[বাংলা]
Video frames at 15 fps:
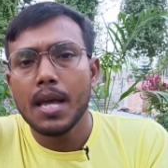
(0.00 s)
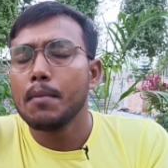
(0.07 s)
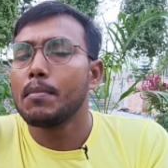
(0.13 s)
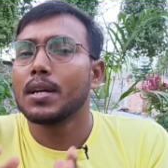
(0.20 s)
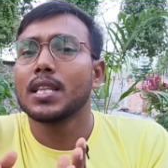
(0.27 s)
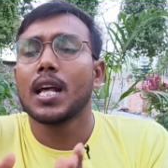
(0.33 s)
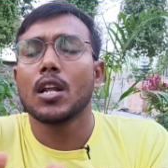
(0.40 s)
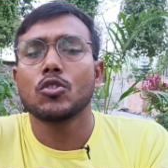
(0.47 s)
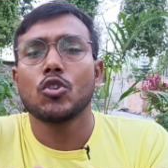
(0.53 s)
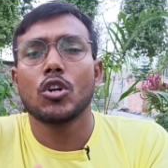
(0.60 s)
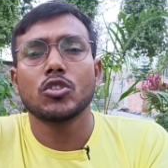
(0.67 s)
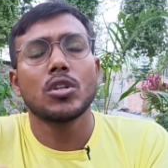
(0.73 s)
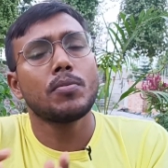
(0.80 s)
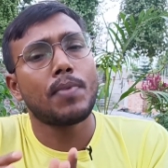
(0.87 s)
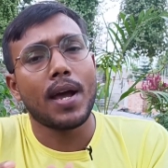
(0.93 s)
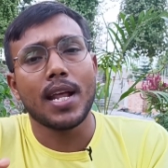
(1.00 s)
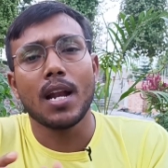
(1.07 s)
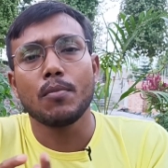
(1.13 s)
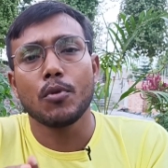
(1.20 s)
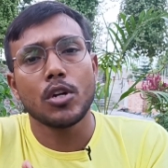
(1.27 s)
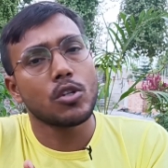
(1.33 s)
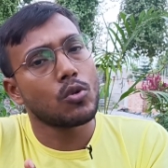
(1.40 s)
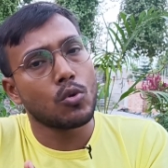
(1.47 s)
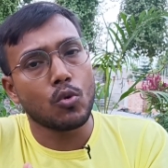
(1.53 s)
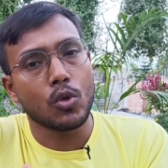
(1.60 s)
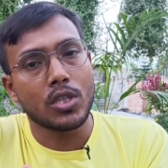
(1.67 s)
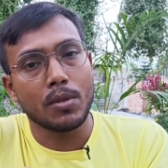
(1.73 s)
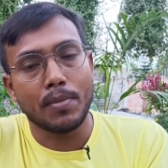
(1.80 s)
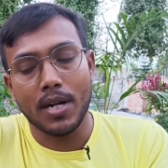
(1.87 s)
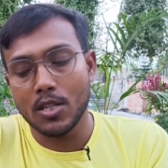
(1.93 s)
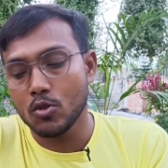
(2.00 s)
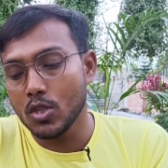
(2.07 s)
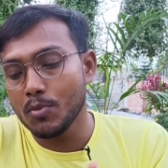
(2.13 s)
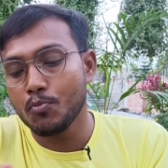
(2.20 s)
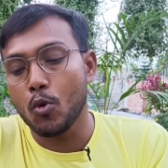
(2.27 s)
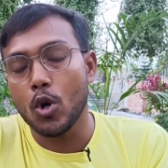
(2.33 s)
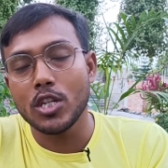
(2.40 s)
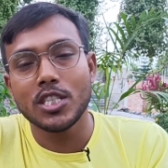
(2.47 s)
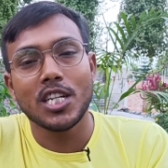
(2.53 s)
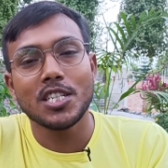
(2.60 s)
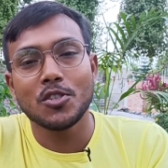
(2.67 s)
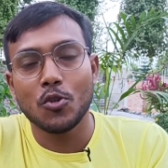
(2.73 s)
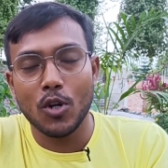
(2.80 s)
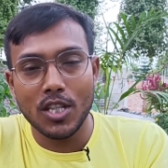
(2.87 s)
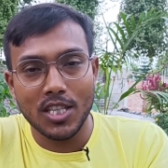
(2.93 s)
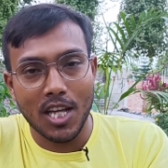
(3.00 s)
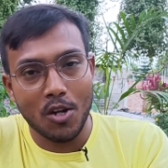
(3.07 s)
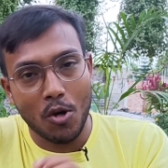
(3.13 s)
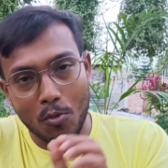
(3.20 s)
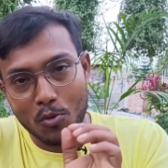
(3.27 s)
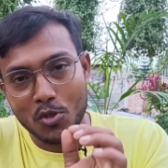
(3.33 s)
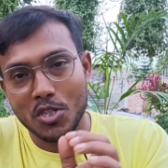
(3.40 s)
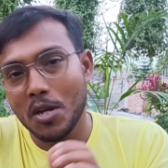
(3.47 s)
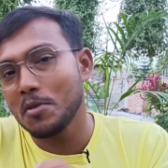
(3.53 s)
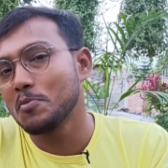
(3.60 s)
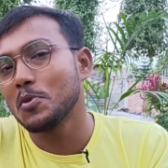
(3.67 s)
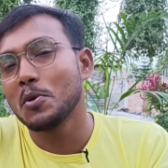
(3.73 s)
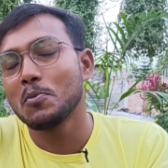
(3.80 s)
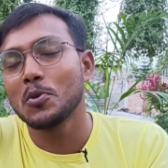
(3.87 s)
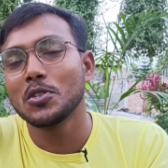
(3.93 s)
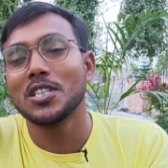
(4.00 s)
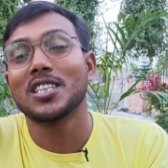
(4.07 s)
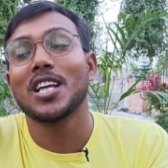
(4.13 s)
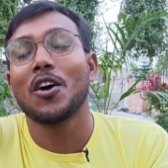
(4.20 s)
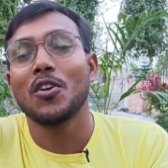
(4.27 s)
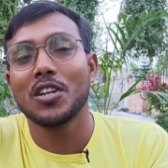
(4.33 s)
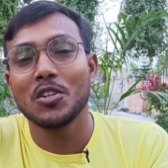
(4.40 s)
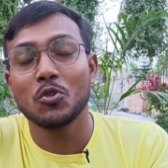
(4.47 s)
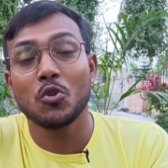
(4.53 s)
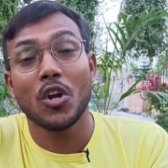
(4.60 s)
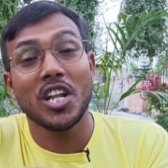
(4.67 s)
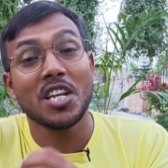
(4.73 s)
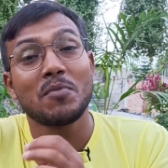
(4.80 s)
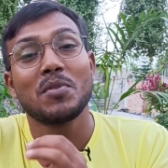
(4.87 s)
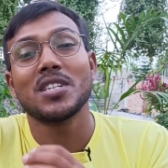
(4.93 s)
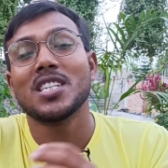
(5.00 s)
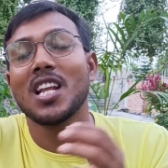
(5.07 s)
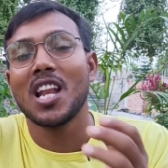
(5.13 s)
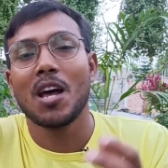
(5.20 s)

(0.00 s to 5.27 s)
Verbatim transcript: বা তারা সরাসরি ফাইনাল পটিংও করতে পারেন যদি পট চেঞ্জ করেন তাহলে অবশ্যই আমি বলবো যে তাহলে কিন্তু অনেক বেশি